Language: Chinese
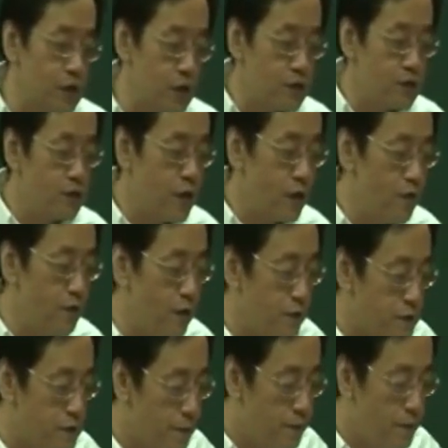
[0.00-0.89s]
们就在讲这
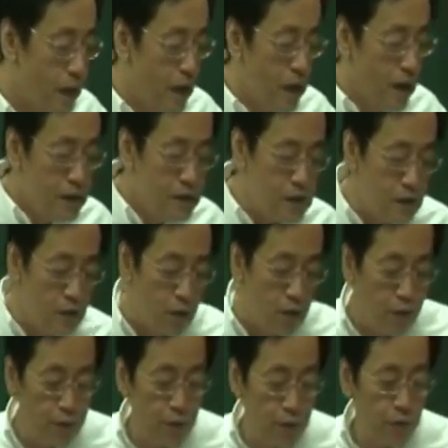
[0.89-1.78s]
三个方子。
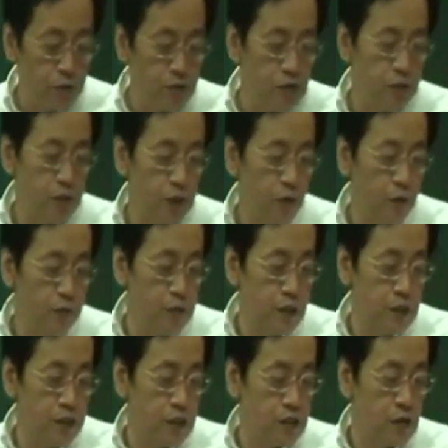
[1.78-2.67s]
这里我们不用细讲，
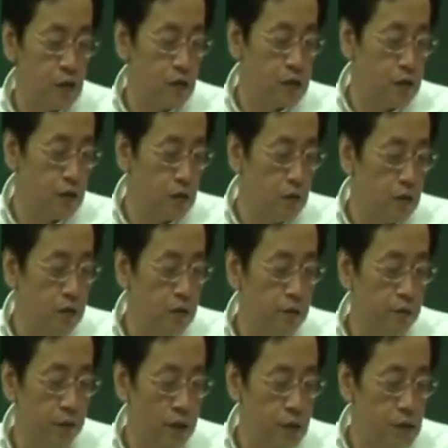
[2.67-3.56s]
因为我们在介绍《神
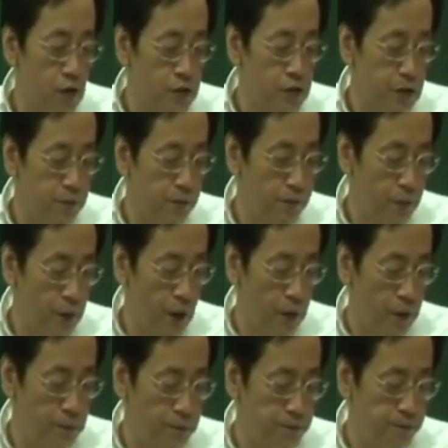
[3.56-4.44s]
农本草经》。
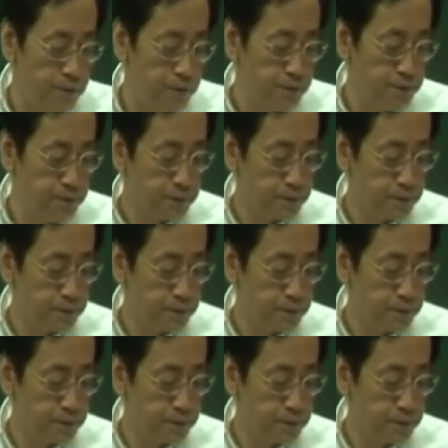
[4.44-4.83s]
好，